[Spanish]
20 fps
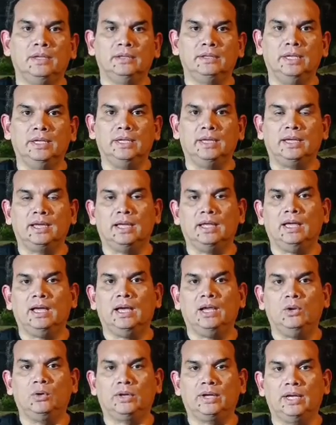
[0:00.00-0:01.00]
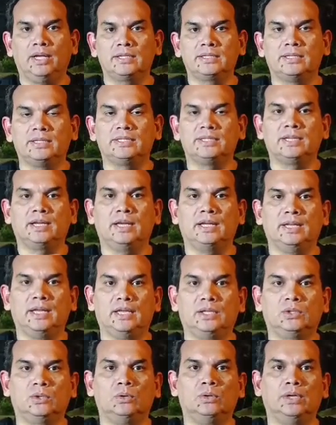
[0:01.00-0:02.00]
dedicada a lo que es el
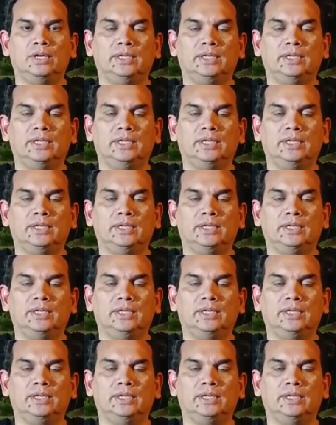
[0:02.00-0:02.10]
sicariato